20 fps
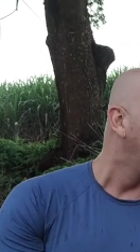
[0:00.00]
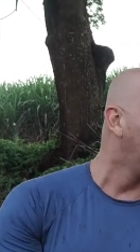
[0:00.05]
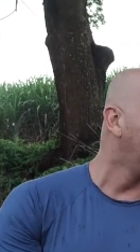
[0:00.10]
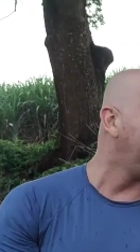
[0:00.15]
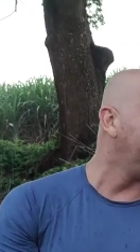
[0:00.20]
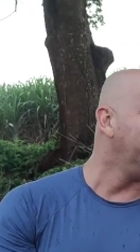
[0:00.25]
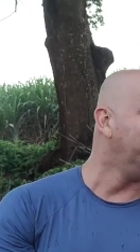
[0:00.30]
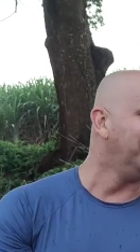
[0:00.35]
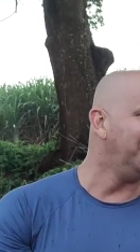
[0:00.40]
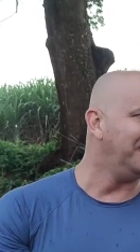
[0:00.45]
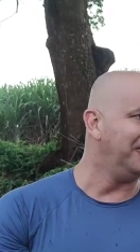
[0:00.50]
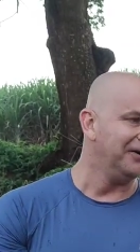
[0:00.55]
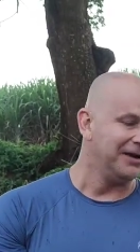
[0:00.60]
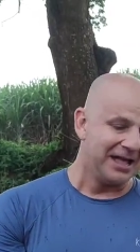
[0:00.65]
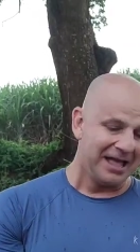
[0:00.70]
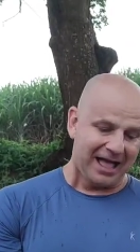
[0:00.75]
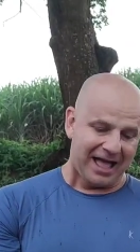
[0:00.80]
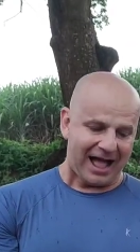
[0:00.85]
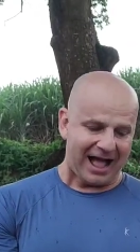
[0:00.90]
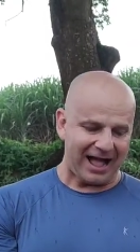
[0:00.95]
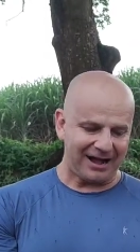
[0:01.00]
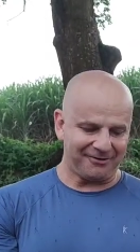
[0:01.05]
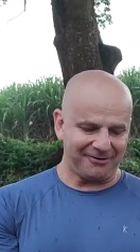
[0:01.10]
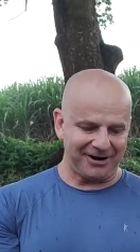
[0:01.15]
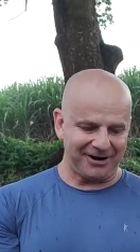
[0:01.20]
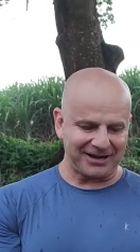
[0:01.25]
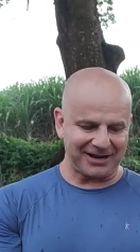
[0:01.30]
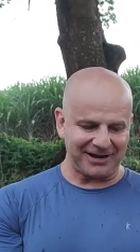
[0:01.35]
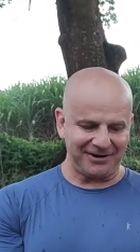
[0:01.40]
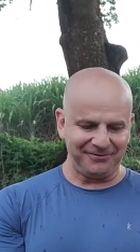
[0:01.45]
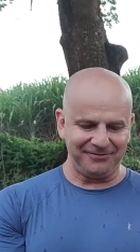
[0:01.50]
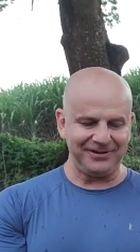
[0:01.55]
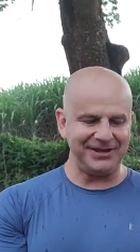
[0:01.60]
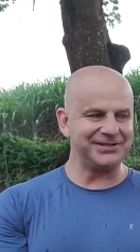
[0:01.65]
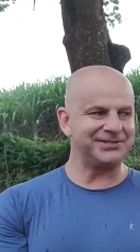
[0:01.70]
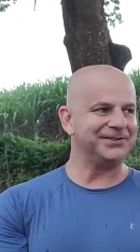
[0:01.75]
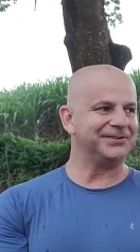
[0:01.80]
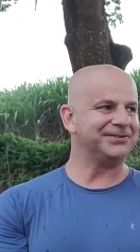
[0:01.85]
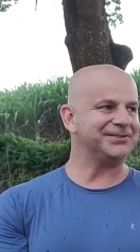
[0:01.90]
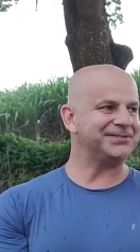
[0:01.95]
Oh, oh. Agora quero
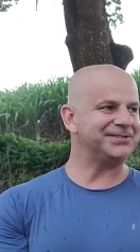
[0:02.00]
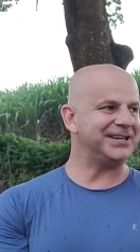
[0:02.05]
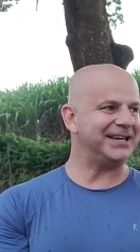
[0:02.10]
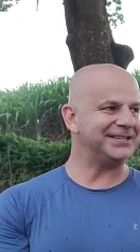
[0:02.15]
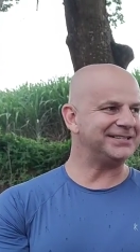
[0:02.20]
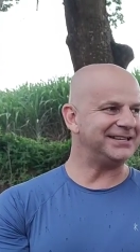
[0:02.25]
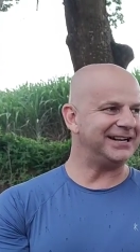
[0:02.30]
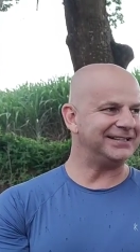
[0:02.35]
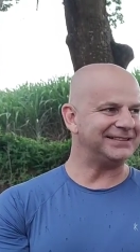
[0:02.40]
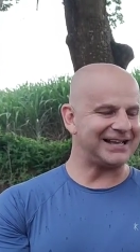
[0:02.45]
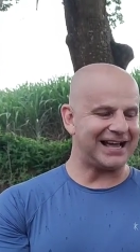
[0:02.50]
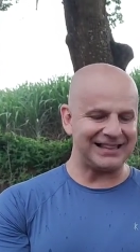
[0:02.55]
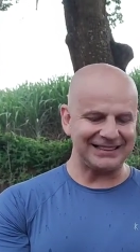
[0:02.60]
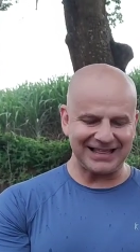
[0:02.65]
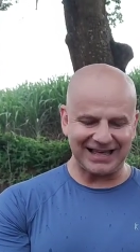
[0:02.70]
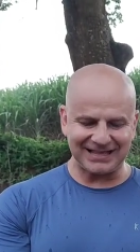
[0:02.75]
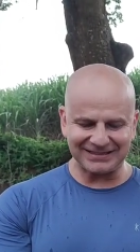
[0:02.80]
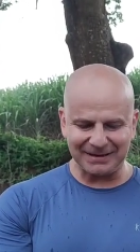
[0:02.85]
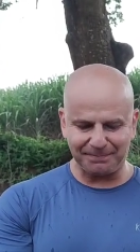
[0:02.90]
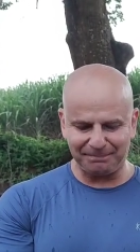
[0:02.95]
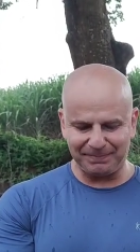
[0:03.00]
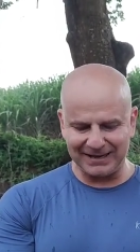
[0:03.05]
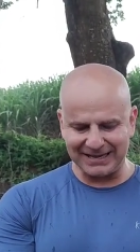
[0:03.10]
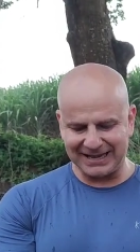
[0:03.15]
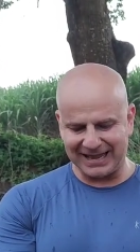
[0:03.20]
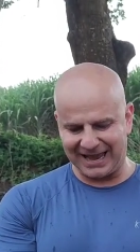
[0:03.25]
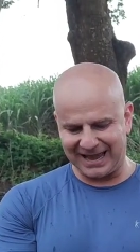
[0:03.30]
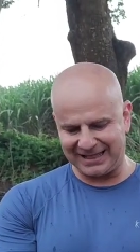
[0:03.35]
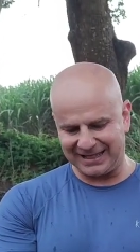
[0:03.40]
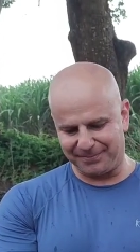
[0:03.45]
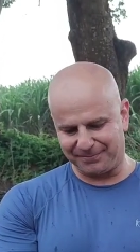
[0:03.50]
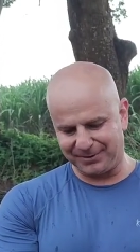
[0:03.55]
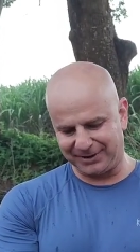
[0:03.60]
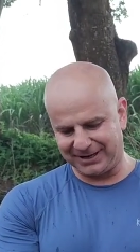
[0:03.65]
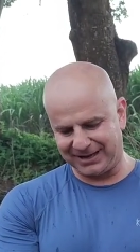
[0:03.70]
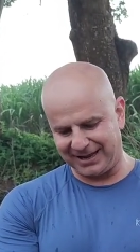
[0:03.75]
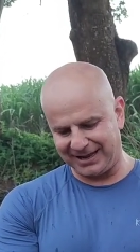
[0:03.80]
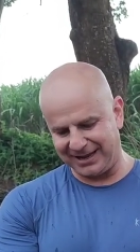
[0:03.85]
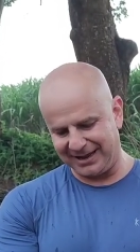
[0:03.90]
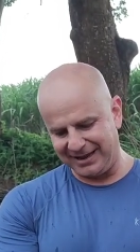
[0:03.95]
ver se eu vou conseguir acertar a lata pequena,
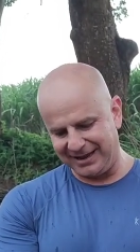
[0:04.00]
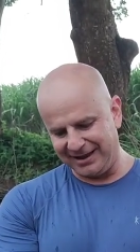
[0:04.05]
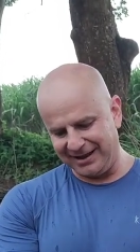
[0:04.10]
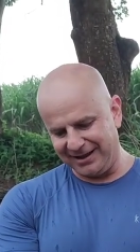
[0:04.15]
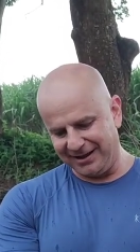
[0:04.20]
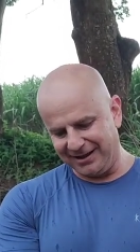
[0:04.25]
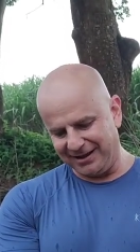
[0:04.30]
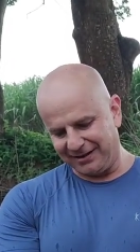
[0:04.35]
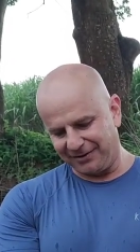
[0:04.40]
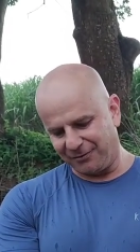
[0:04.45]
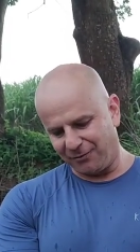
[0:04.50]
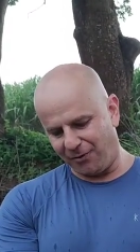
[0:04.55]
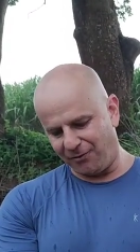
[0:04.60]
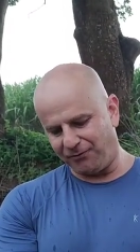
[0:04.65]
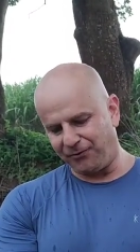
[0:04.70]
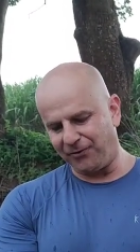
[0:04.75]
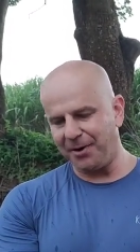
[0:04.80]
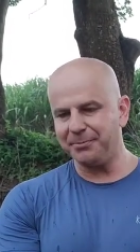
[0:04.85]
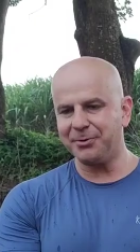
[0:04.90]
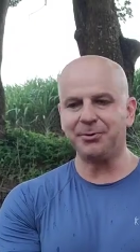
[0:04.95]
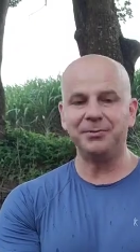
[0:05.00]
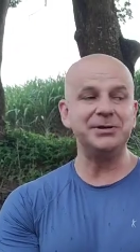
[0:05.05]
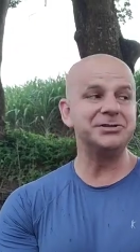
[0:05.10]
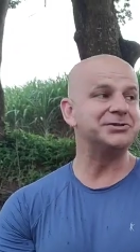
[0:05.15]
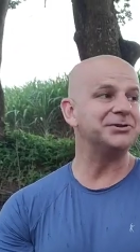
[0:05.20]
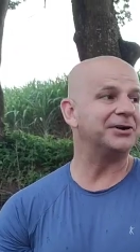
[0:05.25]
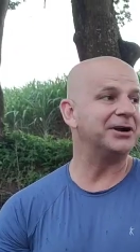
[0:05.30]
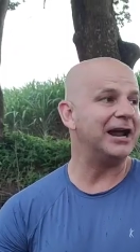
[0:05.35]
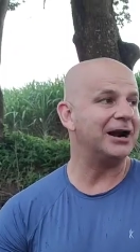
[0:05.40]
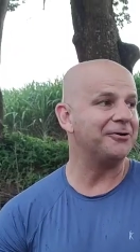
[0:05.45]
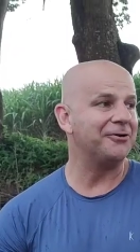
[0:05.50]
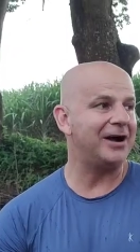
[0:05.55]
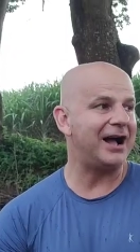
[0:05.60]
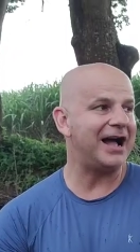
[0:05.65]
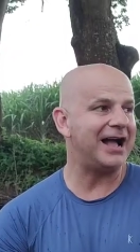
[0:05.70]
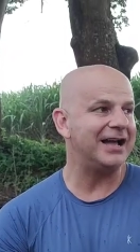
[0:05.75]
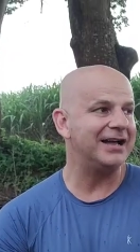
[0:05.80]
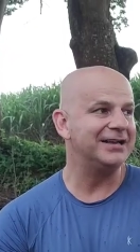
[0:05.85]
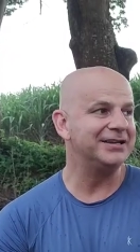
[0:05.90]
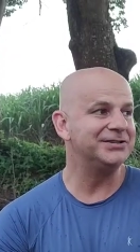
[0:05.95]
porque conforme começou a
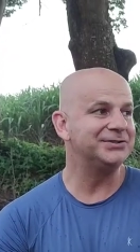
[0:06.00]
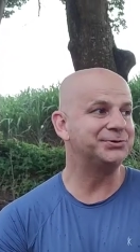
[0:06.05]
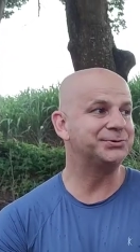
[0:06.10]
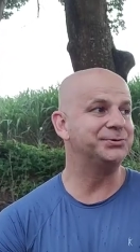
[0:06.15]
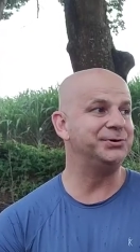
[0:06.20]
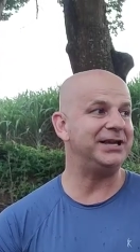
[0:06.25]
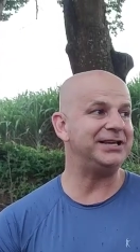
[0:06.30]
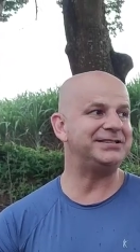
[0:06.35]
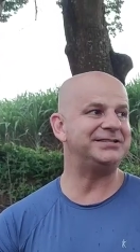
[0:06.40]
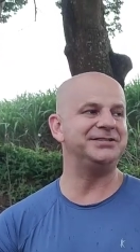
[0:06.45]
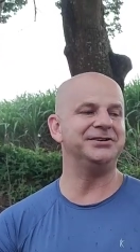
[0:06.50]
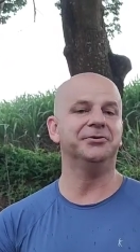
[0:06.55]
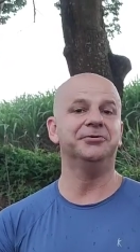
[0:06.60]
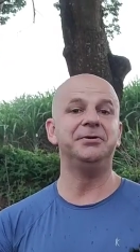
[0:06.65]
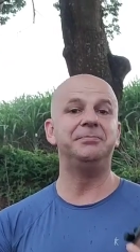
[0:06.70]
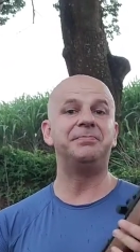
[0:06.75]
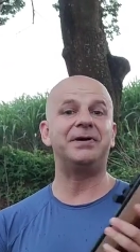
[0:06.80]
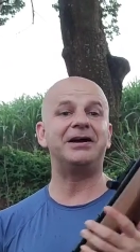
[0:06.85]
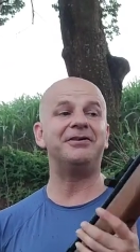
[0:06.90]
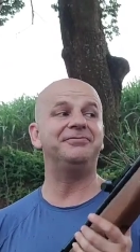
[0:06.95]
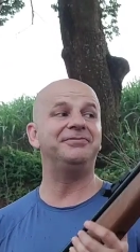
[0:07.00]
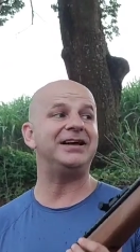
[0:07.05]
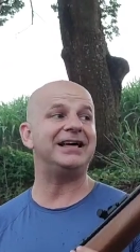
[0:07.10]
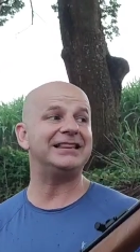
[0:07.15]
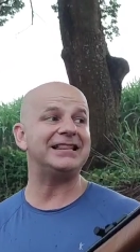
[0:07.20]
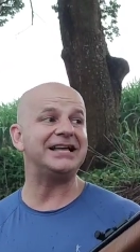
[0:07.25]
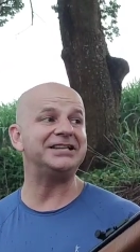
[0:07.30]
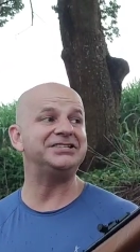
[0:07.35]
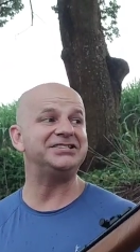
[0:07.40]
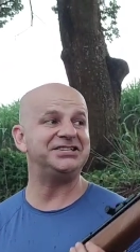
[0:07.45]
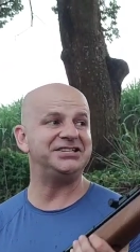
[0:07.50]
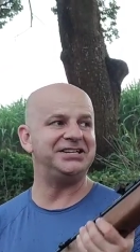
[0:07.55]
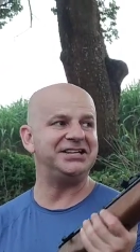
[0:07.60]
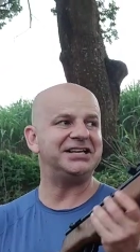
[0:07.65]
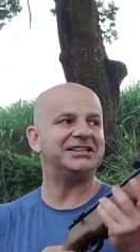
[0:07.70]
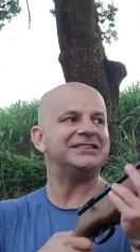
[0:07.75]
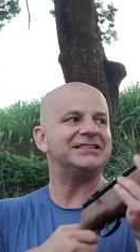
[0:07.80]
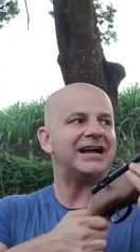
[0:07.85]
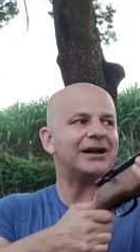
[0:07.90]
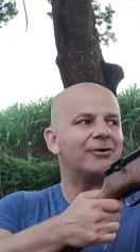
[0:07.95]
garoar, escureceu. E para ver a
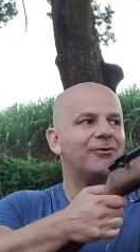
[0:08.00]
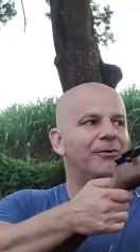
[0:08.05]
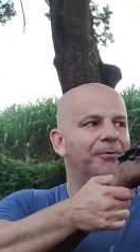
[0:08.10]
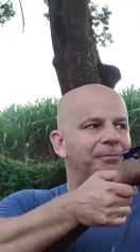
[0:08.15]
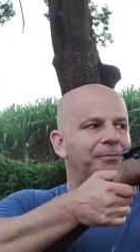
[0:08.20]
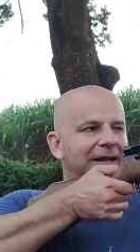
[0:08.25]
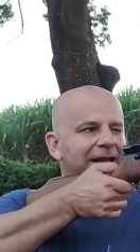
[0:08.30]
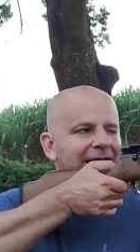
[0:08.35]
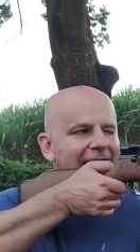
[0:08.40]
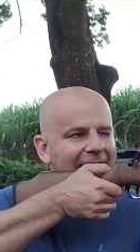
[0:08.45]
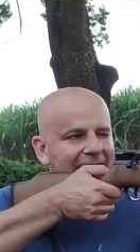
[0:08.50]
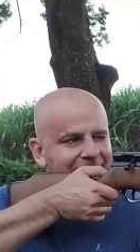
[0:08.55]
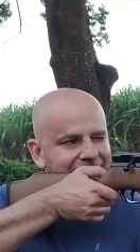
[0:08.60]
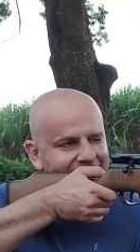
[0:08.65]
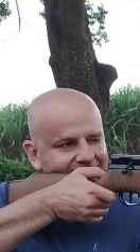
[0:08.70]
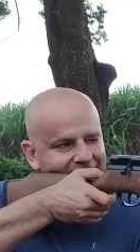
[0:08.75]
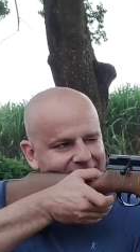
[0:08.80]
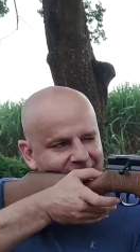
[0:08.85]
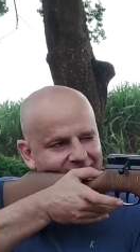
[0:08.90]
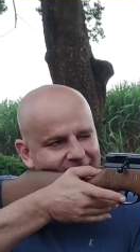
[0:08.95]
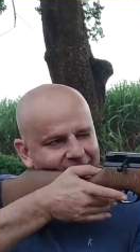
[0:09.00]
latinha tá complicado, hein?